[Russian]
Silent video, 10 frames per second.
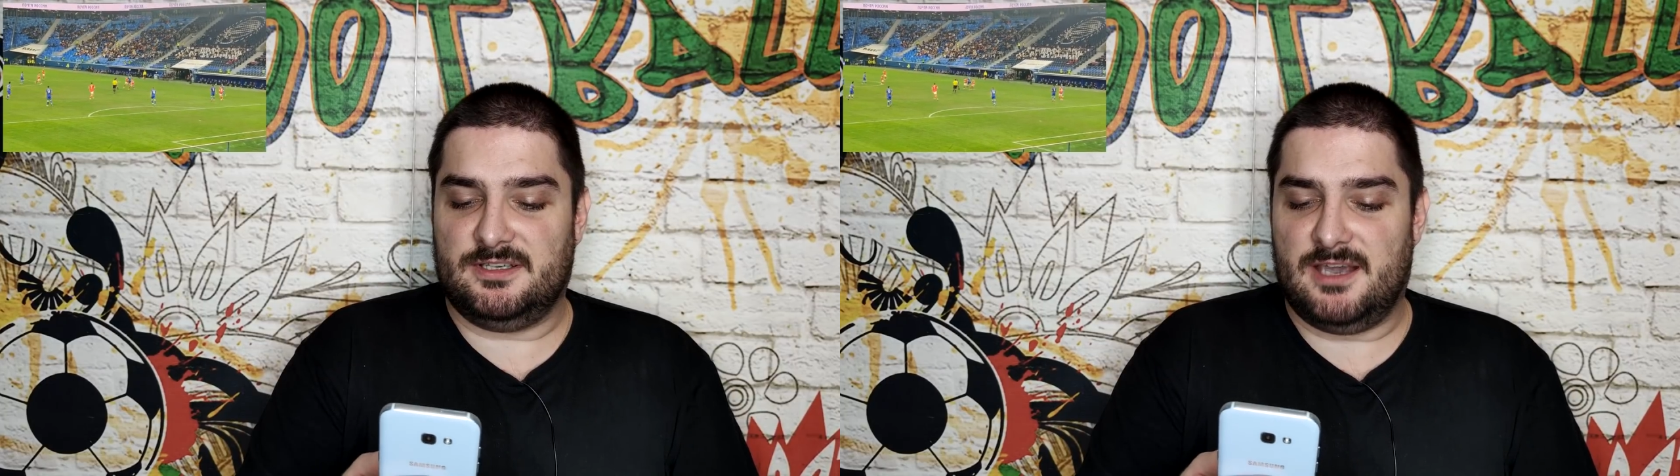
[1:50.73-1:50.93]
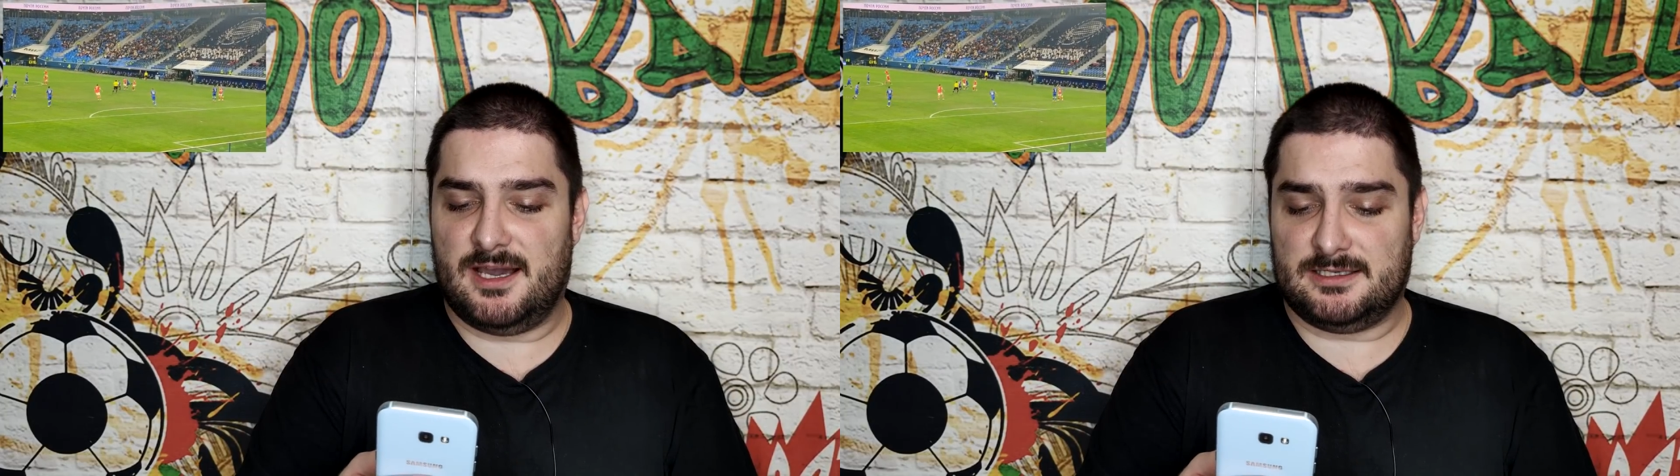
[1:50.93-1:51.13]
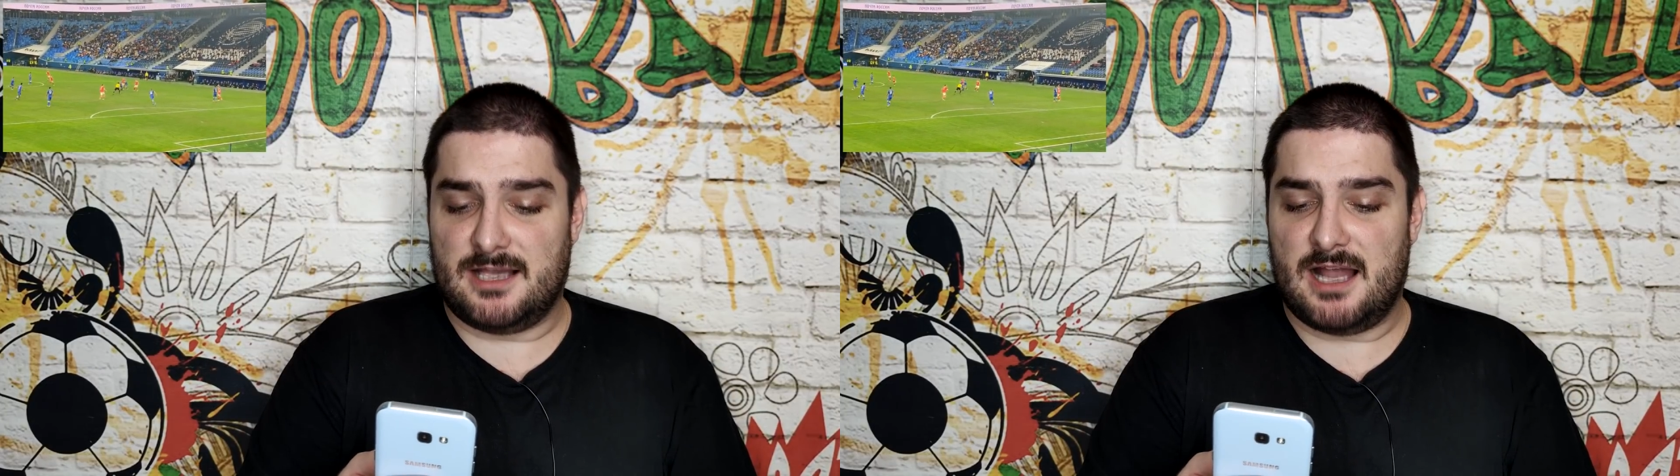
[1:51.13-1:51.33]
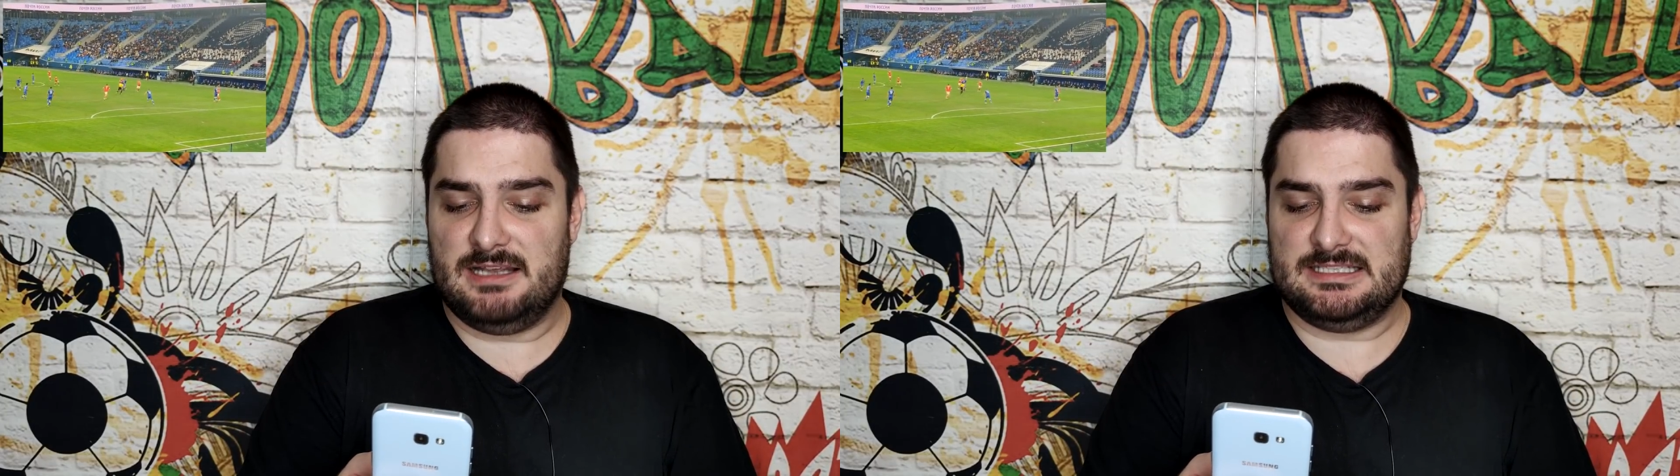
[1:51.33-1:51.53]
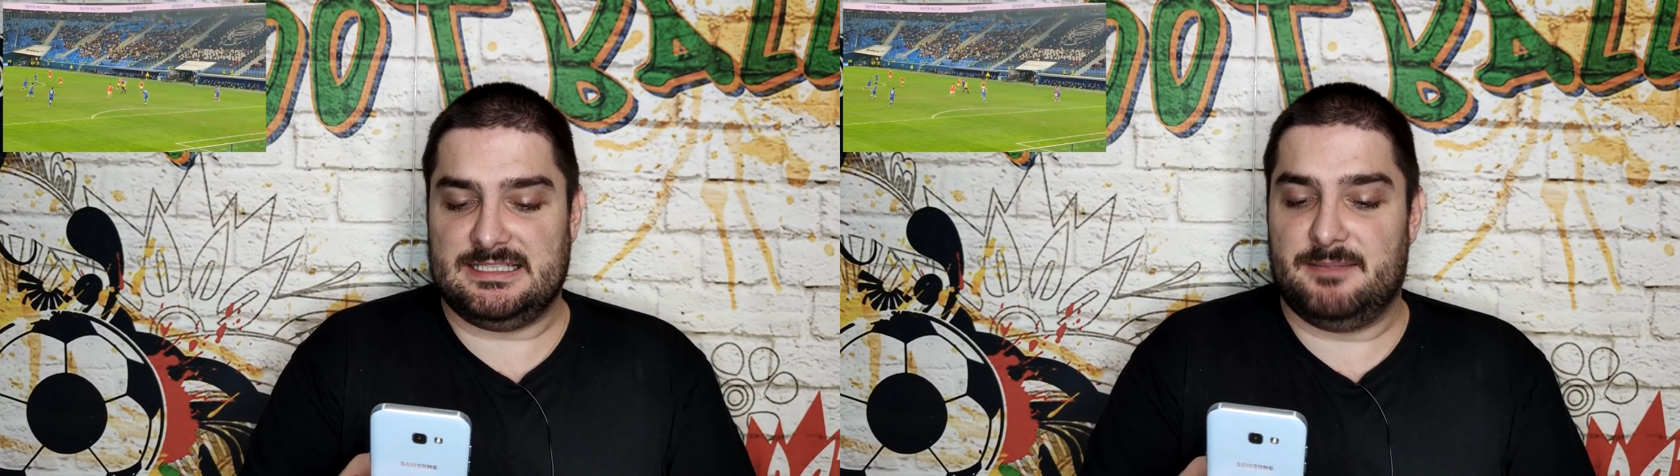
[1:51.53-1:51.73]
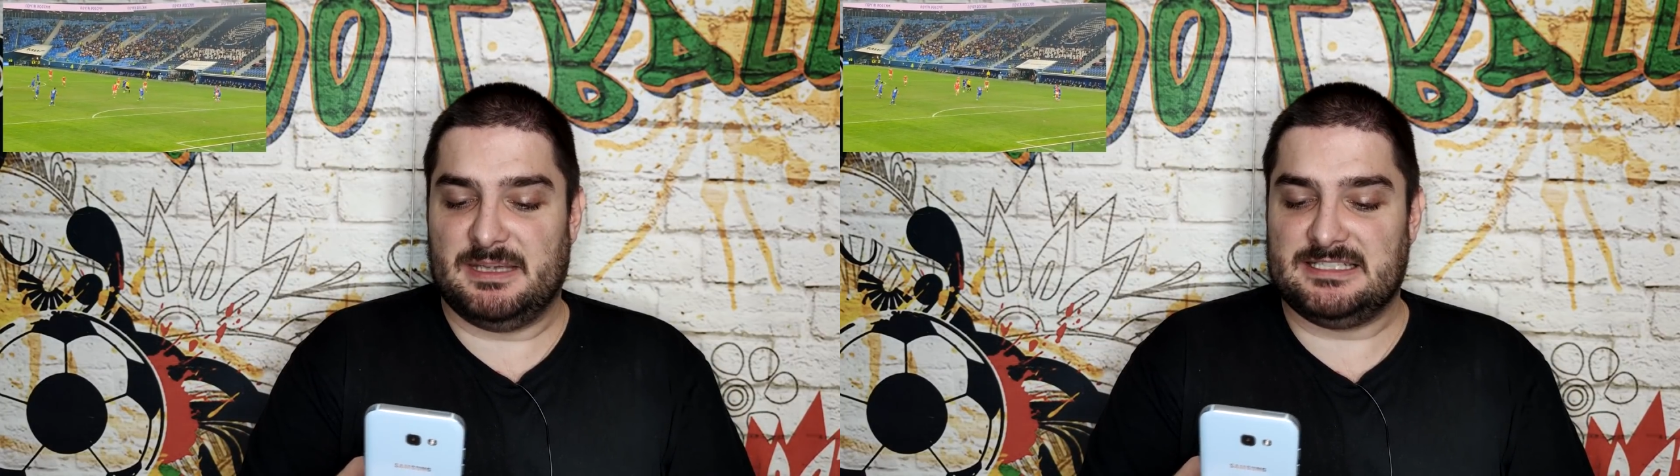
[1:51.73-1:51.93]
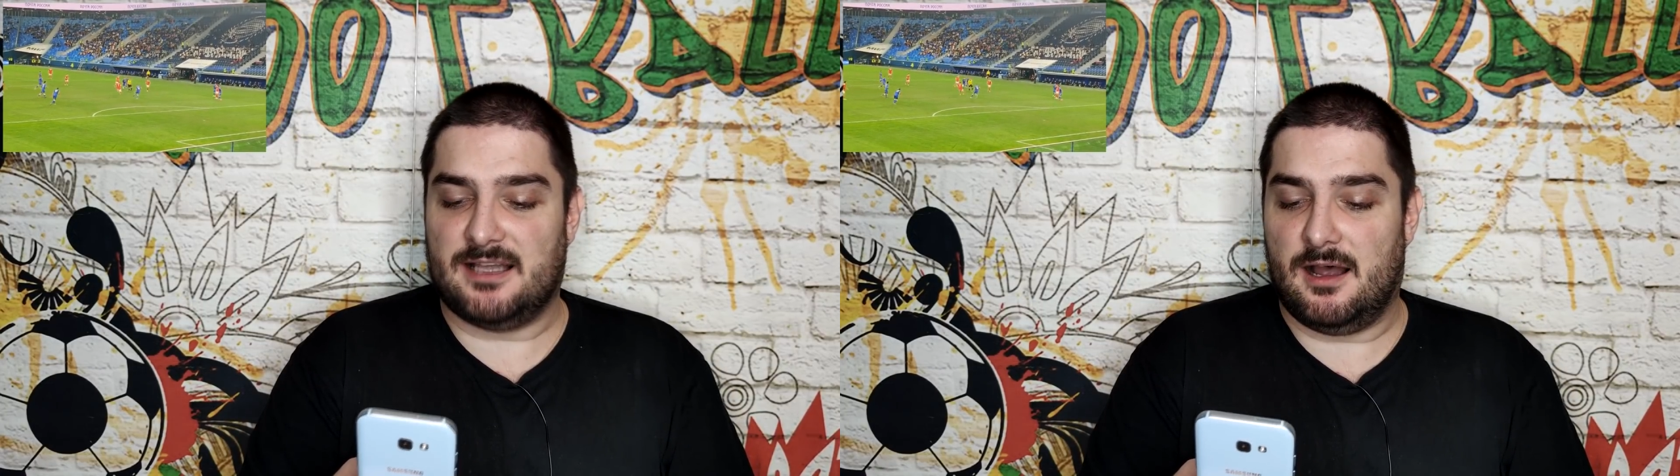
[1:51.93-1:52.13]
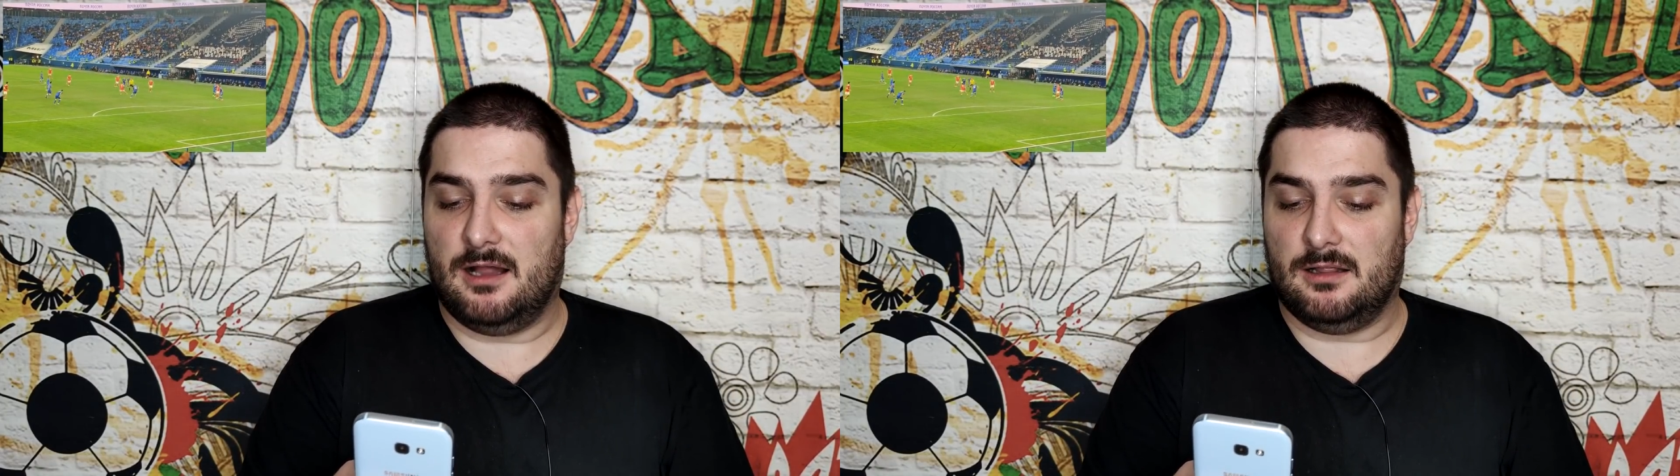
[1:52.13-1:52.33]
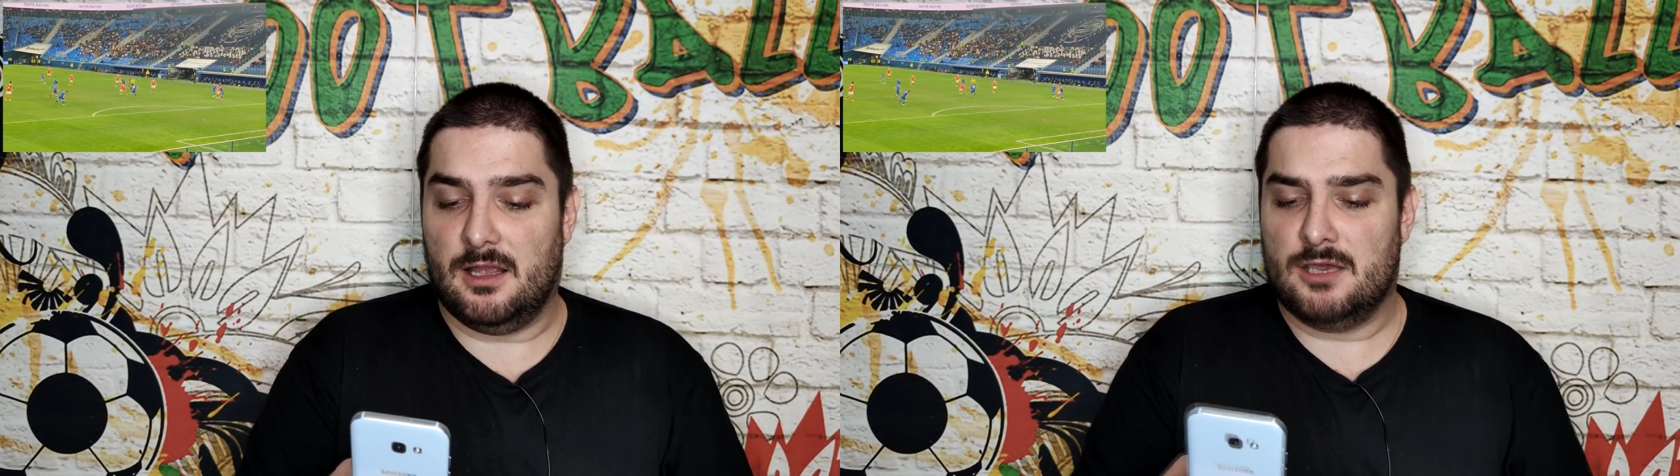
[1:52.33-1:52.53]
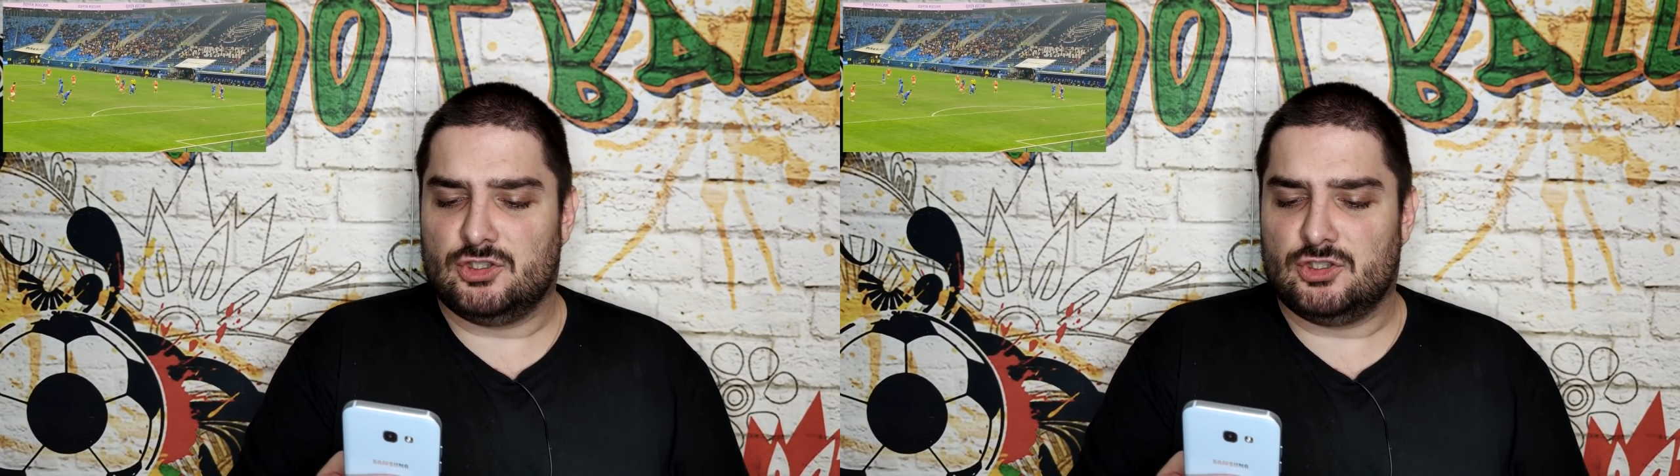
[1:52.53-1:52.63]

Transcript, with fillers: Георгалис Алекс написал,